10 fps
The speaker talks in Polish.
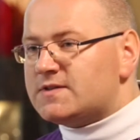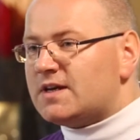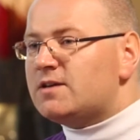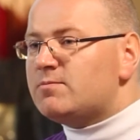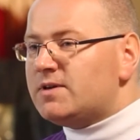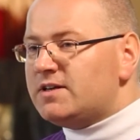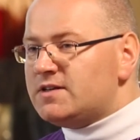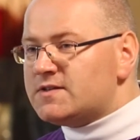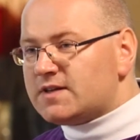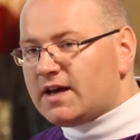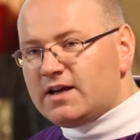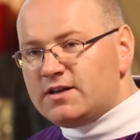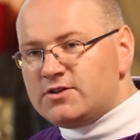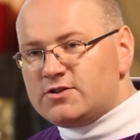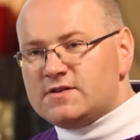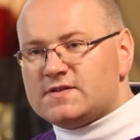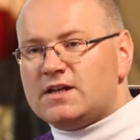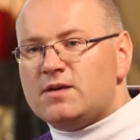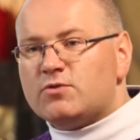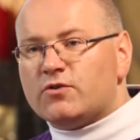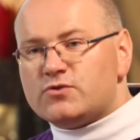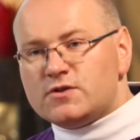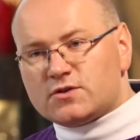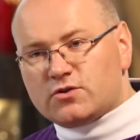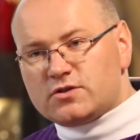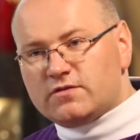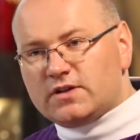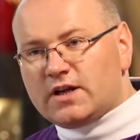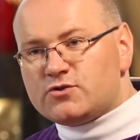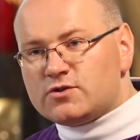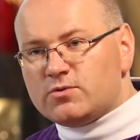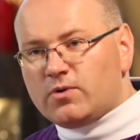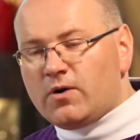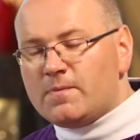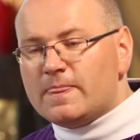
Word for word: zanim byli Izraelici, zanim to wszystko się wydarzyło